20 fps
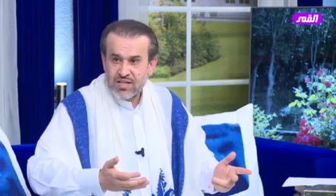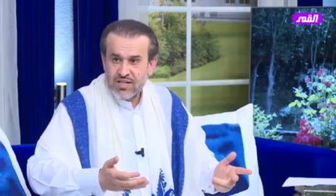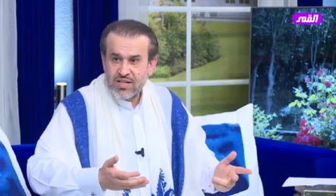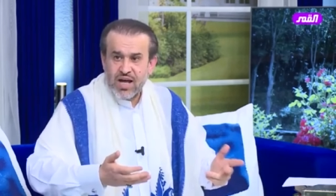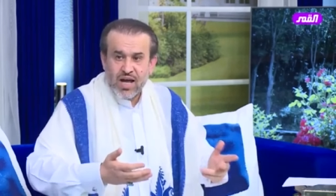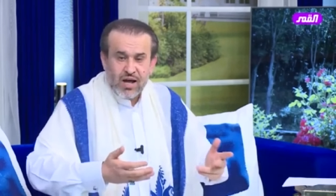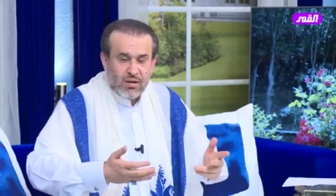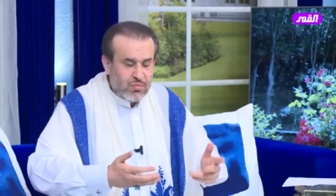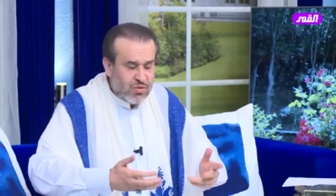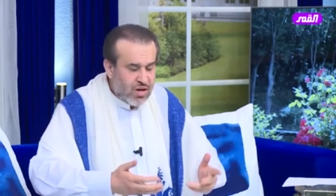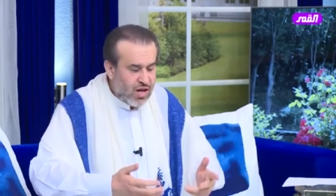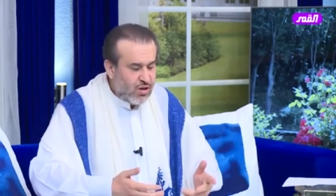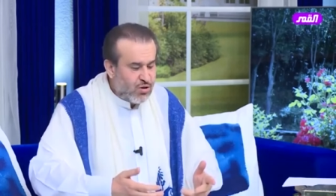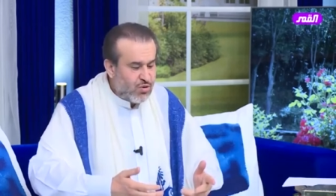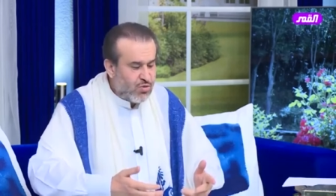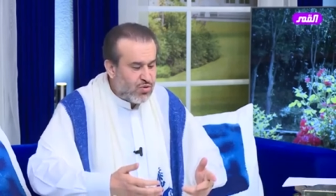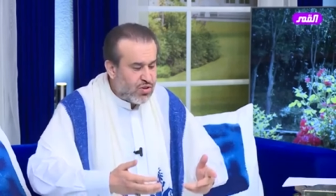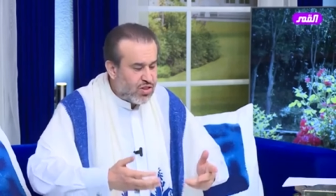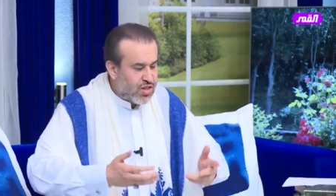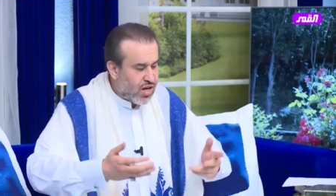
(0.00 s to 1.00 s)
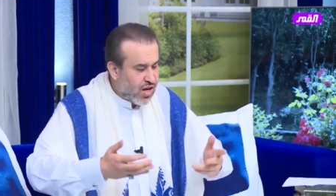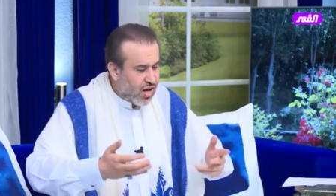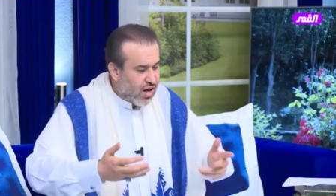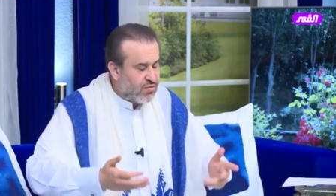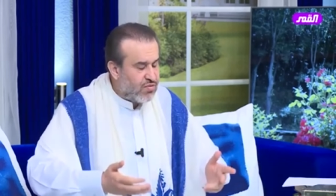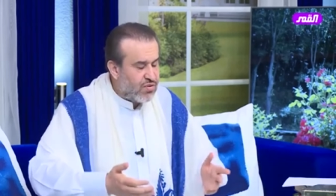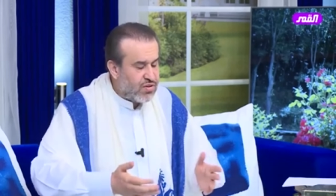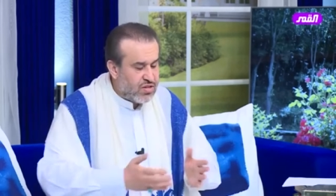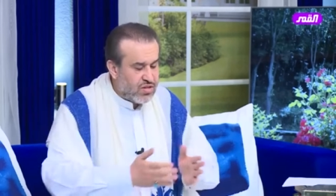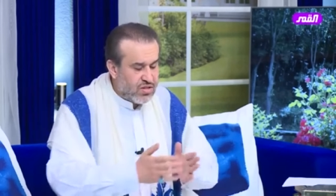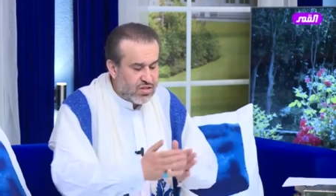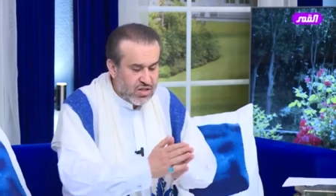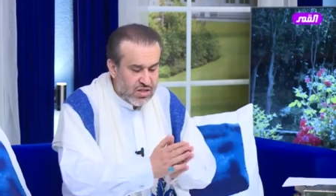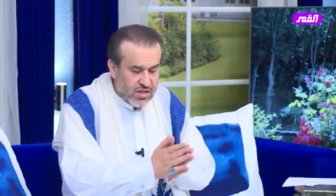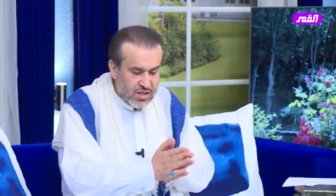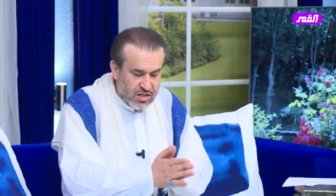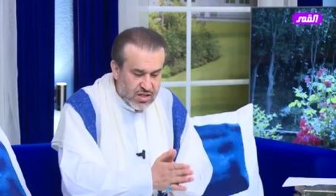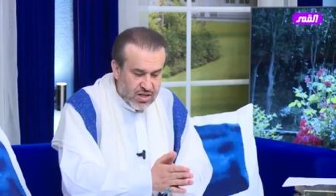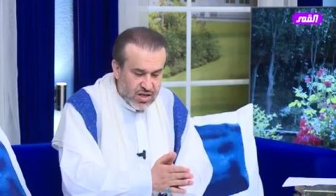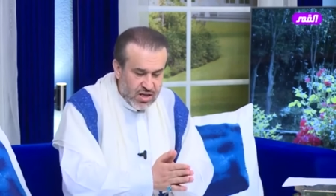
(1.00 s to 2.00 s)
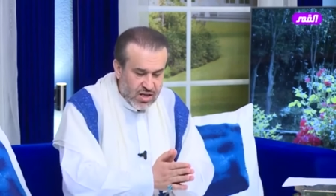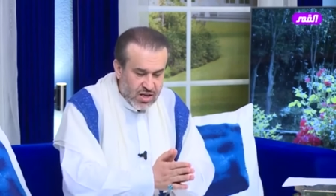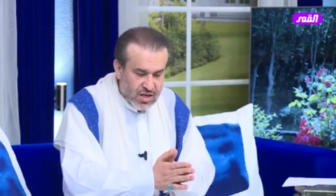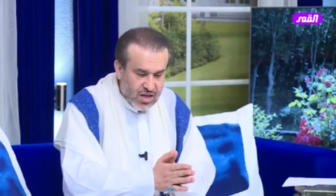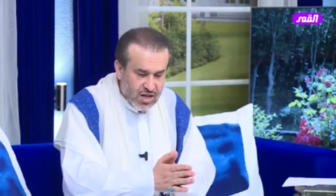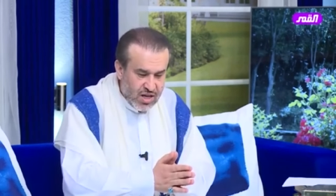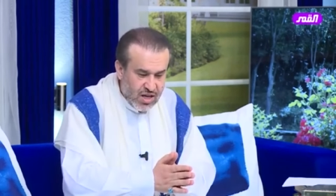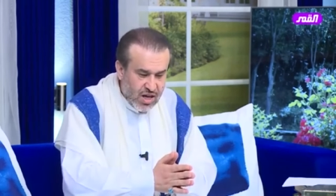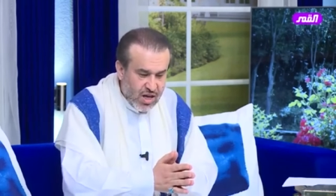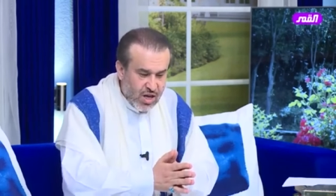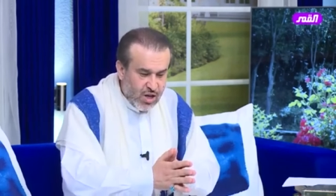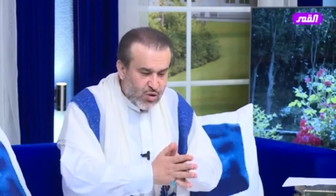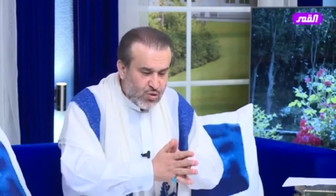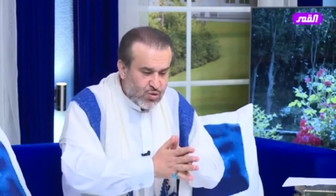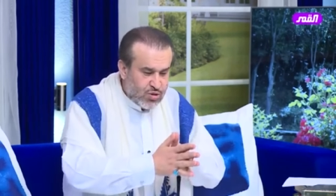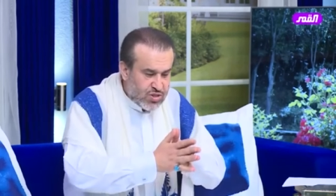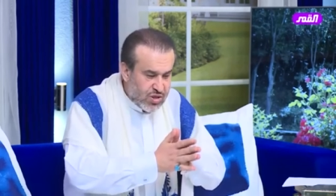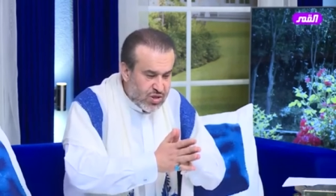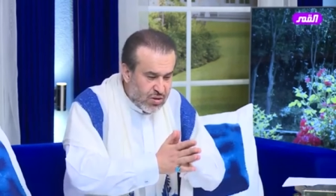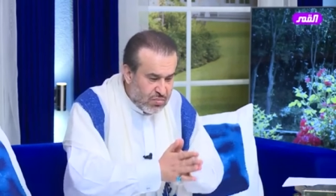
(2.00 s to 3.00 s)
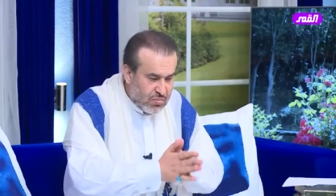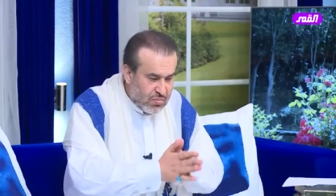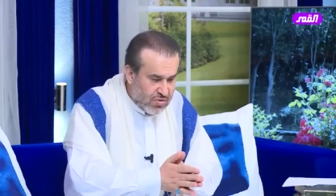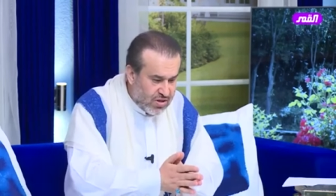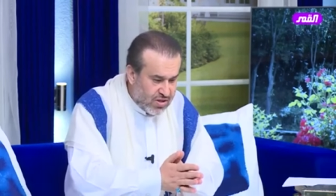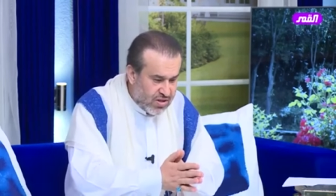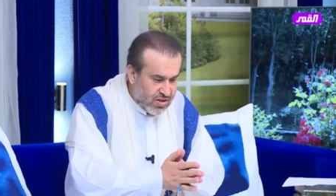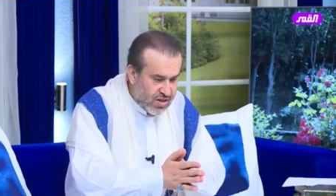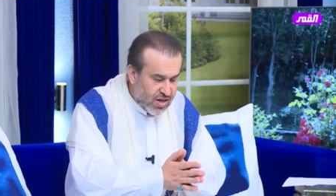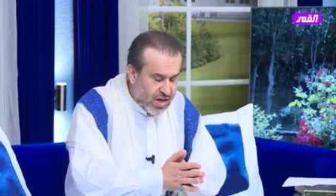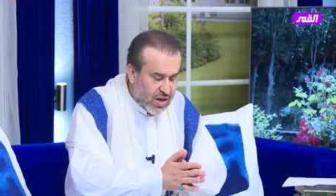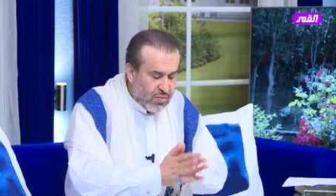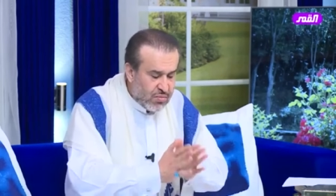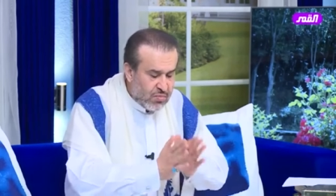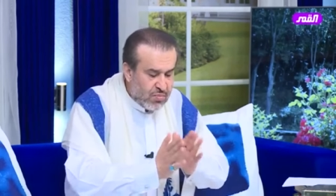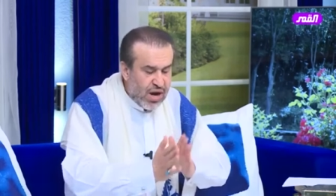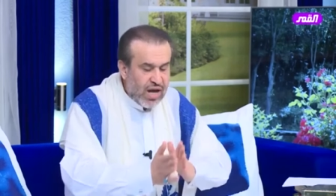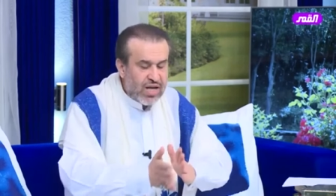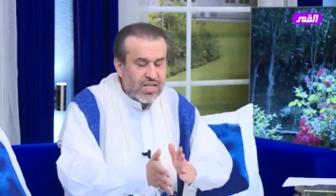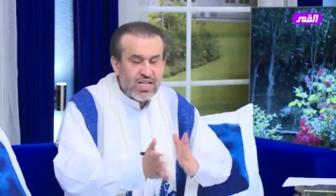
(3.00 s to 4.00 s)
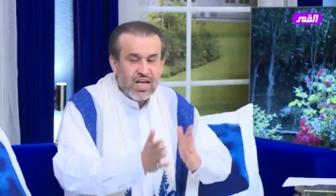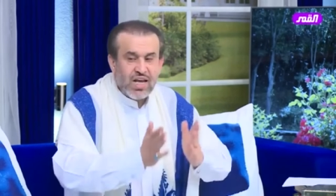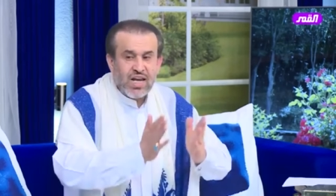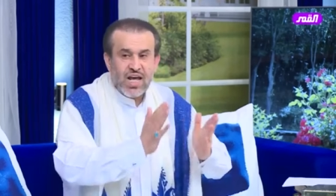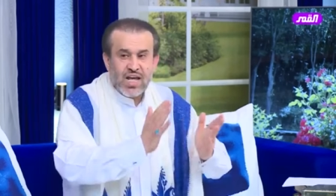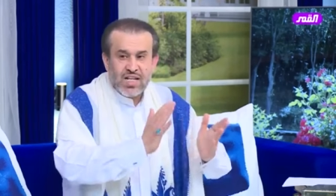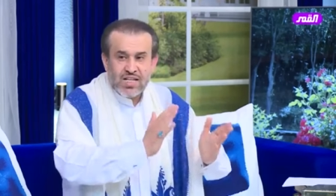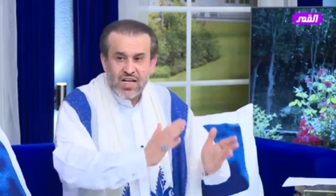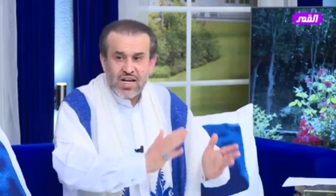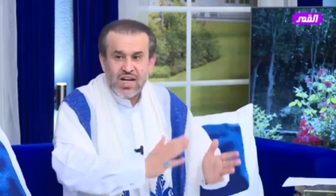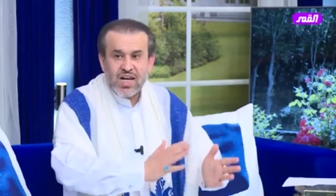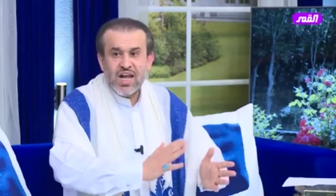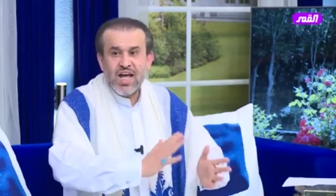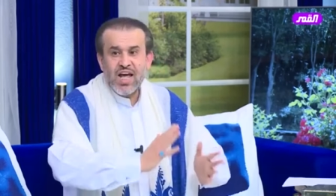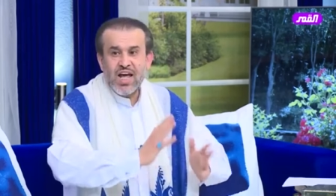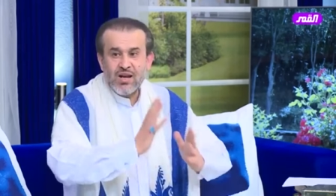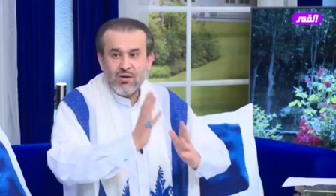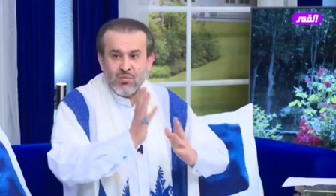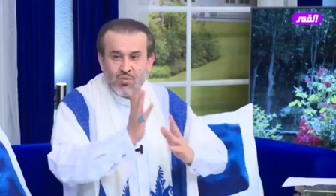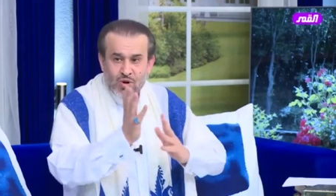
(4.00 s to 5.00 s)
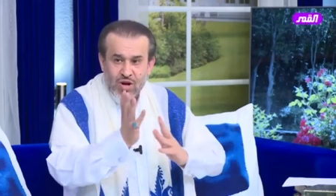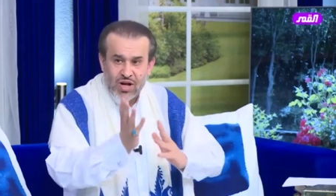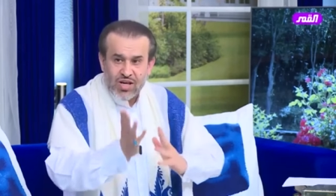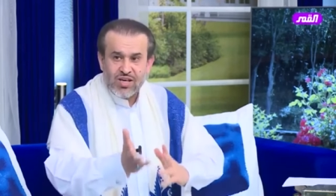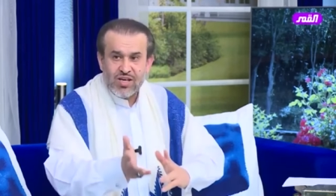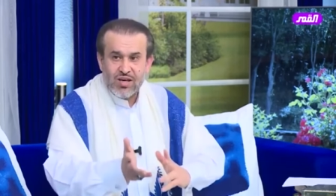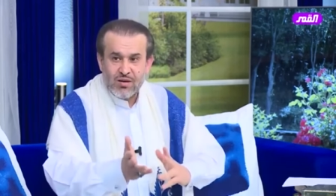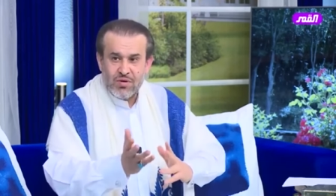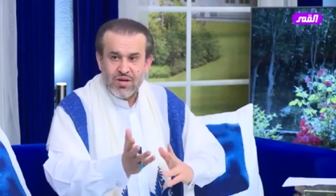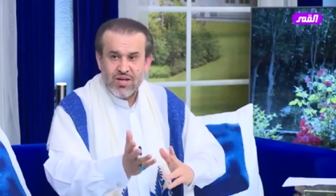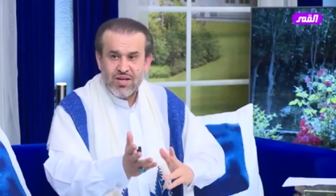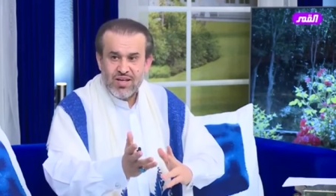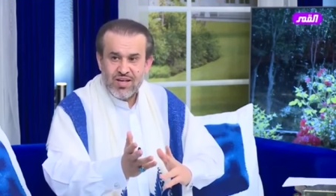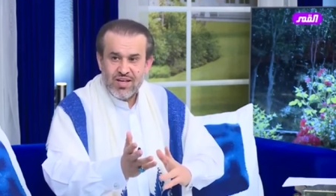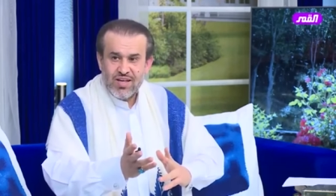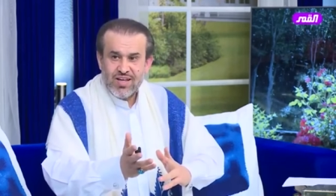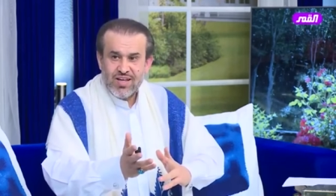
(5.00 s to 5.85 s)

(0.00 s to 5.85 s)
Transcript: نعم نحن في الثقافه الدينيه نسمي بعض الادله المركبه